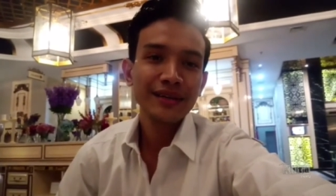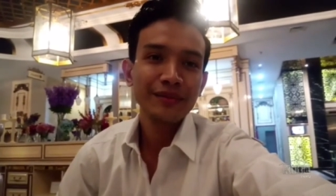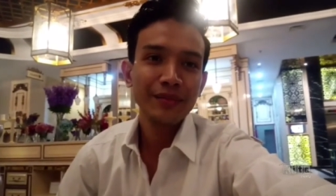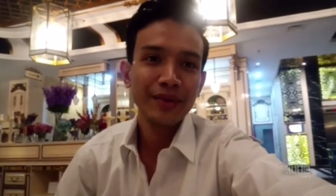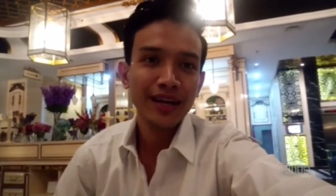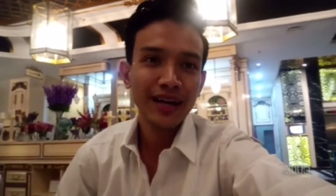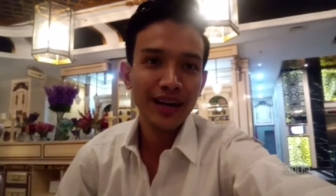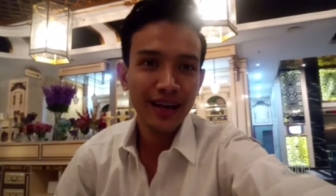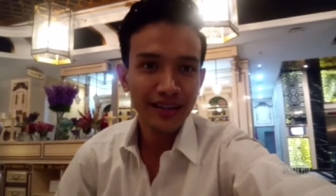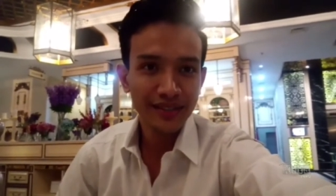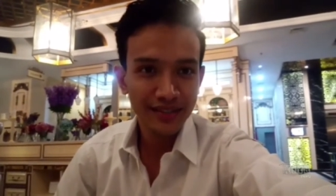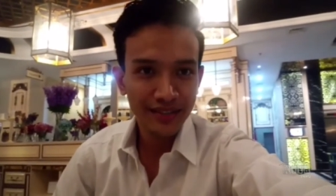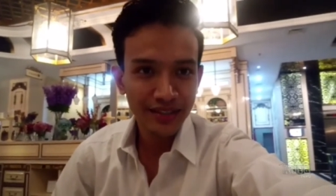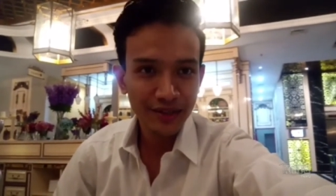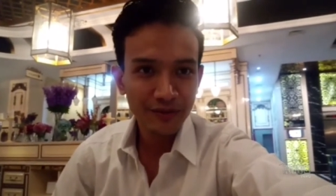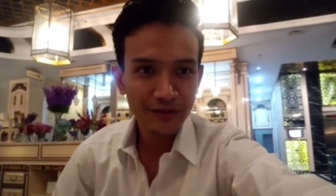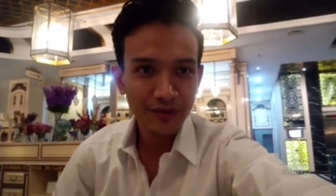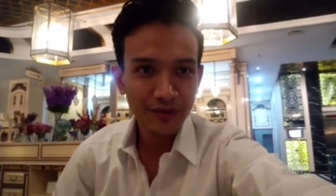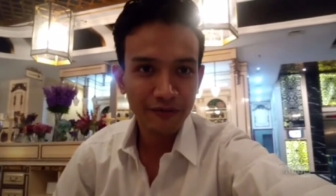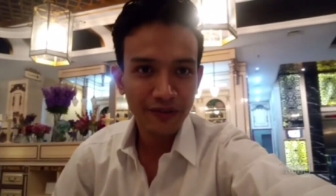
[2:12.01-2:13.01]
Minal
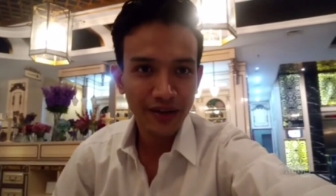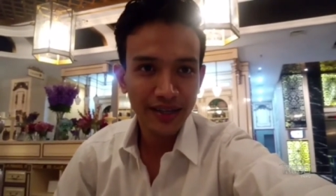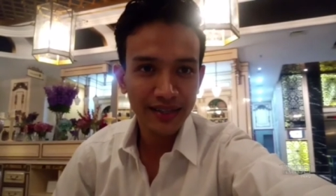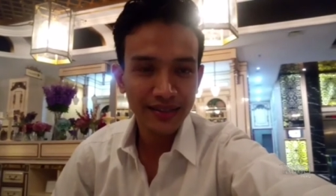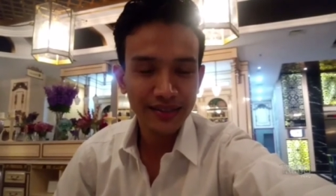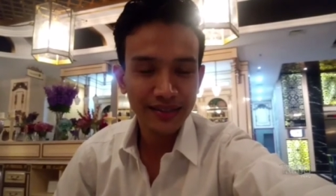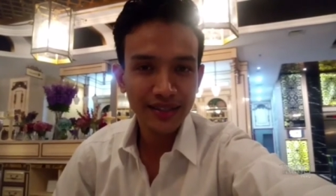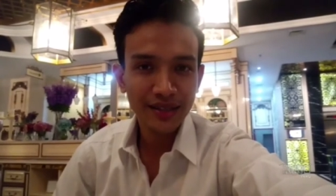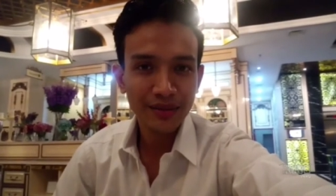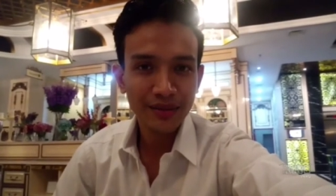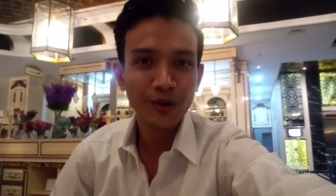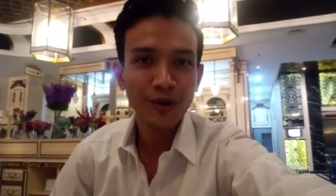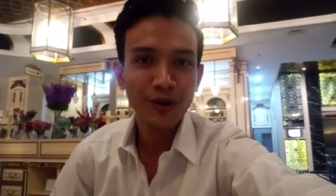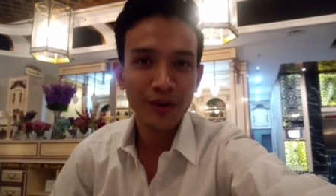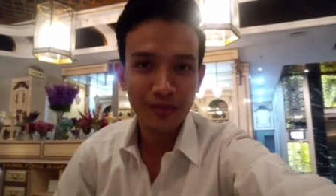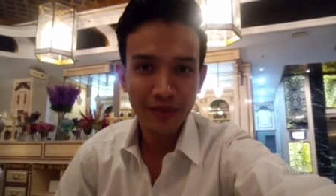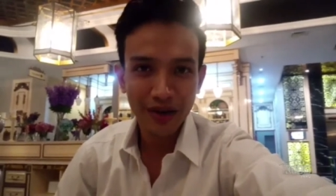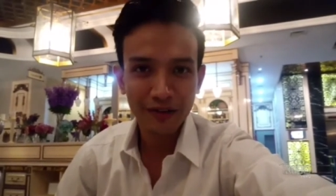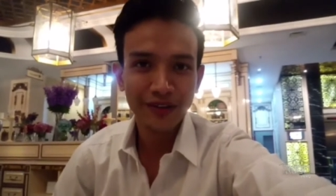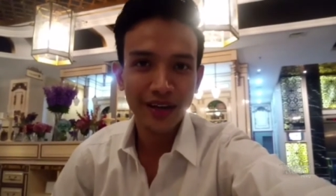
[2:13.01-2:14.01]
izin, wal faizin,
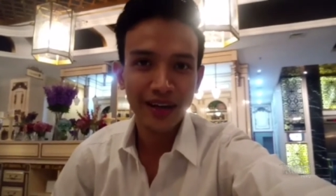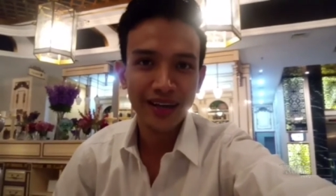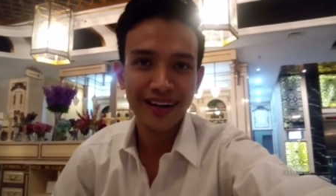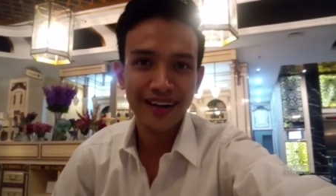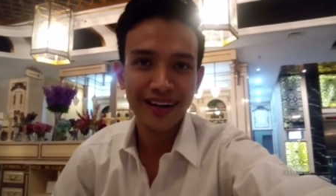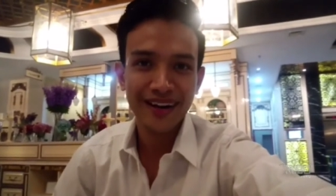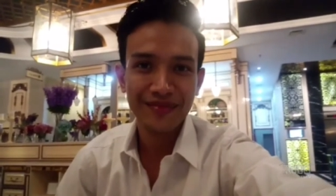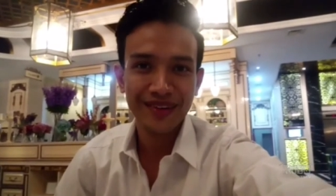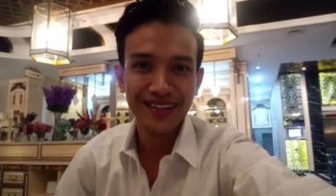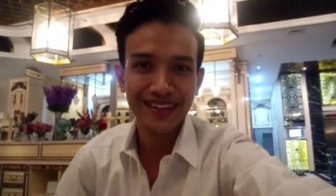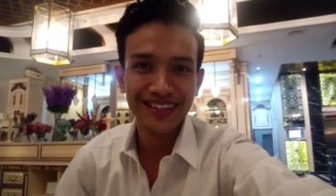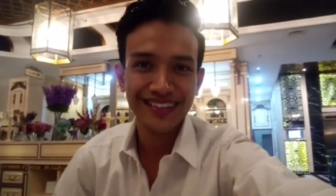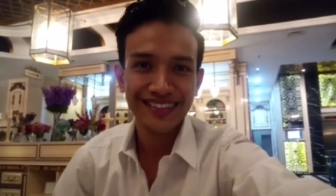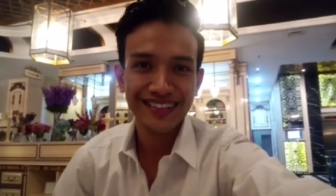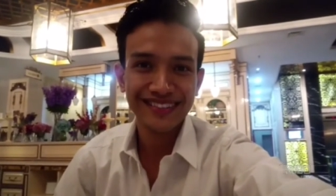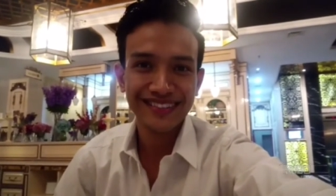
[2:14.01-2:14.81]
mohon maaf lahir dan batin.